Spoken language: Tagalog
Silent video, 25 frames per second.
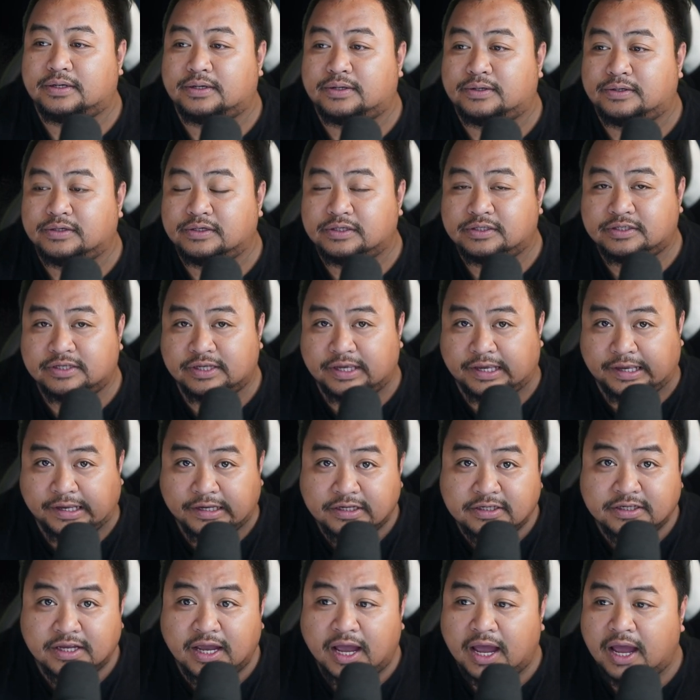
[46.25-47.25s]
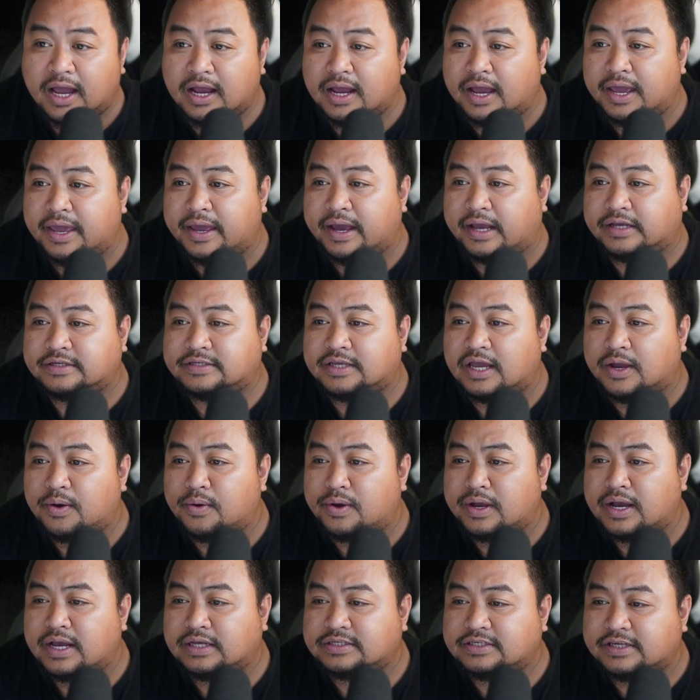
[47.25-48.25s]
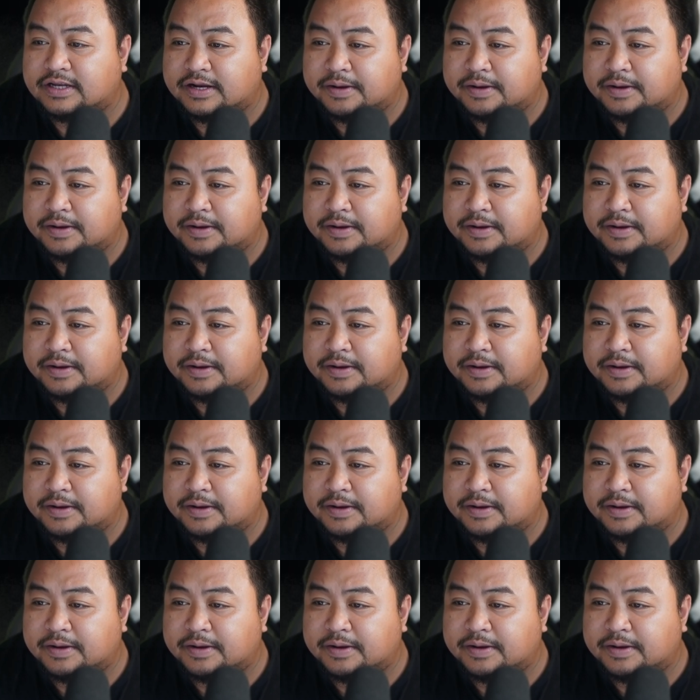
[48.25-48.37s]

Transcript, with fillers: Og si Isaac ngayang asawa nga si